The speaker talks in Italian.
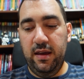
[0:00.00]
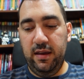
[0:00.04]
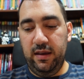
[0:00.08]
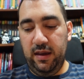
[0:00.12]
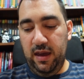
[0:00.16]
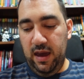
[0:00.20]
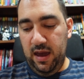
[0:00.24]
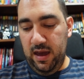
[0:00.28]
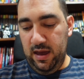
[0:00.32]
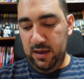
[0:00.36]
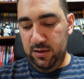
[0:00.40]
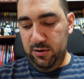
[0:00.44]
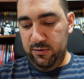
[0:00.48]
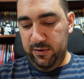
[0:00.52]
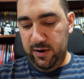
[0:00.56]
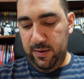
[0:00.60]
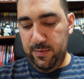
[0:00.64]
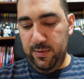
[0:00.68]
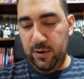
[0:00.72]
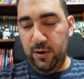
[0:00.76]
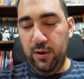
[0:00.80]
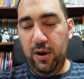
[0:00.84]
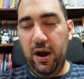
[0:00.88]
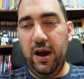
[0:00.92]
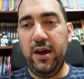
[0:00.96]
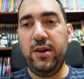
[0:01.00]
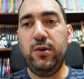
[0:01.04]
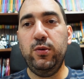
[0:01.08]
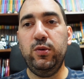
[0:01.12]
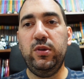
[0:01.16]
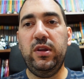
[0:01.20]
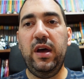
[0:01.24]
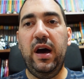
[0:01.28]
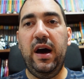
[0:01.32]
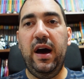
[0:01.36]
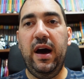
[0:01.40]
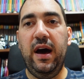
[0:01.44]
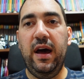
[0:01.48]
che dovrebbero
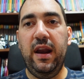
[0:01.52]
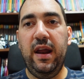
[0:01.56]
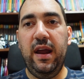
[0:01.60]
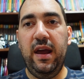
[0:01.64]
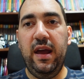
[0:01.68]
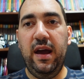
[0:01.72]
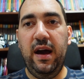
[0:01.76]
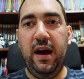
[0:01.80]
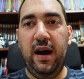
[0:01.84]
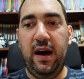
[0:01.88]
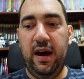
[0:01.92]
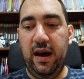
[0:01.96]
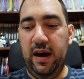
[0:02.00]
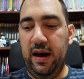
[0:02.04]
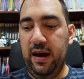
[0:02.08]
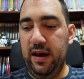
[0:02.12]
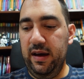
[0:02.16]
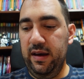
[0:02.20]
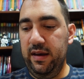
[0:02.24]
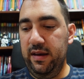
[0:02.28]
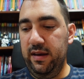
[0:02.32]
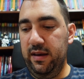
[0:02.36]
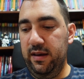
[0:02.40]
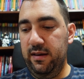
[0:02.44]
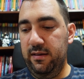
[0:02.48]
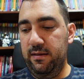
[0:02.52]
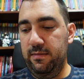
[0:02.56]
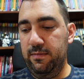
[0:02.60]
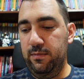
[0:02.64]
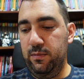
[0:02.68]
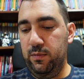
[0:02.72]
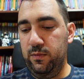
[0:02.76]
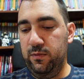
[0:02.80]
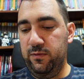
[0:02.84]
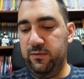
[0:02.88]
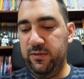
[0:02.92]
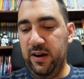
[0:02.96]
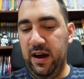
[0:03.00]
aiutare a eh,
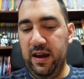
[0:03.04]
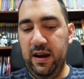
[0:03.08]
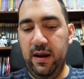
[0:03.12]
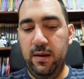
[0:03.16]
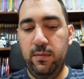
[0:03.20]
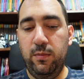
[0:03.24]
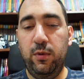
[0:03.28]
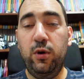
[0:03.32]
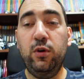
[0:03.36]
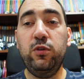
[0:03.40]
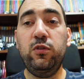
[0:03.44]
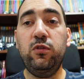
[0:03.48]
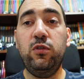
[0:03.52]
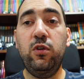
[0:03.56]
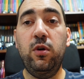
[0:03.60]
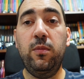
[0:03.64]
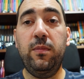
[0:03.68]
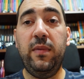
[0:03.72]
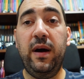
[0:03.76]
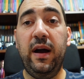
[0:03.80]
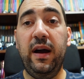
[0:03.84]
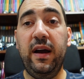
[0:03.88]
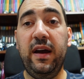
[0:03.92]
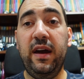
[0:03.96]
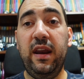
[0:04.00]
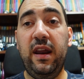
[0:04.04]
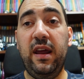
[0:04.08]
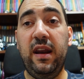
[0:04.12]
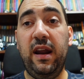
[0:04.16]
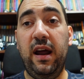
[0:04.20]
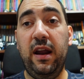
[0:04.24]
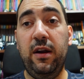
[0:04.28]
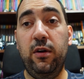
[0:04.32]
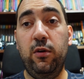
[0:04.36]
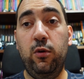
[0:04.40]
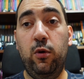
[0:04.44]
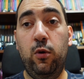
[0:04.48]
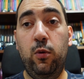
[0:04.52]
fare il mosto, ma
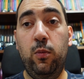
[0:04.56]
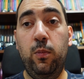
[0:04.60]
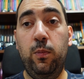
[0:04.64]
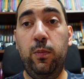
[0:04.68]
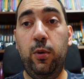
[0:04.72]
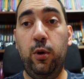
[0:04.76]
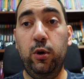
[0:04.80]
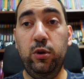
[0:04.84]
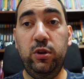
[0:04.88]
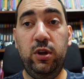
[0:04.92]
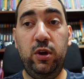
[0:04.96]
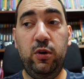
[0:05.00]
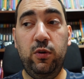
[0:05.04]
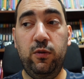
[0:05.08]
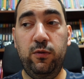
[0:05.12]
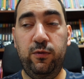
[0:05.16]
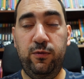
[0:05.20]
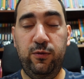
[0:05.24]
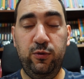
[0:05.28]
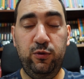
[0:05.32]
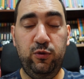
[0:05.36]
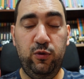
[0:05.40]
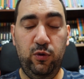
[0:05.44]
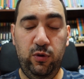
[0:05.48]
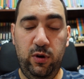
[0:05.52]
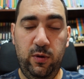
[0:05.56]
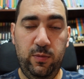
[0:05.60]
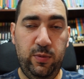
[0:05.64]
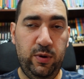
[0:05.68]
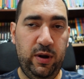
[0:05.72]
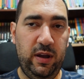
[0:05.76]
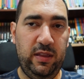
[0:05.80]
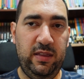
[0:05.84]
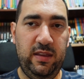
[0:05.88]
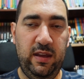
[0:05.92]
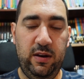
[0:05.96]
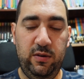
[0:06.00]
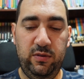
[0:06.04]
creeranno un po' di confusione, un
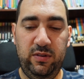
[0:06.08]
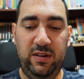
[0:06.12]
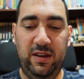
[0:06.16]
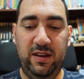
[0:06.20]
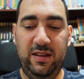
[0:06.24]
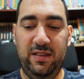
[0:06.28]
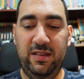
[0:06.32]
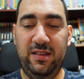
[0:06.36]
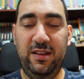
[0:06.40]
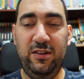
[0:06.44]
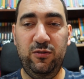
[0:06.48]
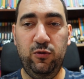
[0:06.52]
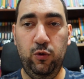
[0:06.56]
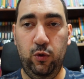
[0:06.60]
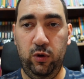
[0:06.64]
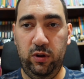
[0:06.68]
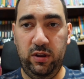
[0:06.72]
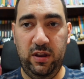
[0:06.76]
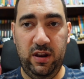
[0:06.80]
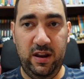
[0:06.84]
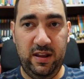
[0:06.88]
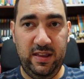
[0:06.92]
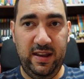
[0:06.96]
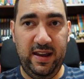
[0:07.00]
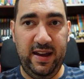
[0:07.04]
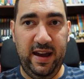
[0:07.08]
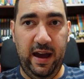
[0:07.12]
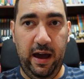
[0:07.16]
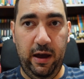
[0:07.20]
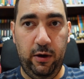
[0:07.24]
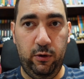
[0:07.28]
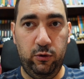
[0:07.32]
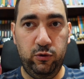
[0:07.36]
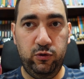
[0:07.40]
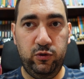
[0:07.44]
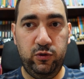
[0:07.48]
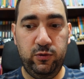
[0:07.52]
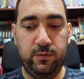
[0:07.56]
pochettino di disordine, di
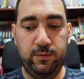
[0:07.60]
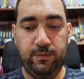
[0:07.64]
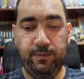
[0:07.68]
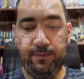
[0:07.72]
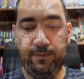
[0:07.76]
caos.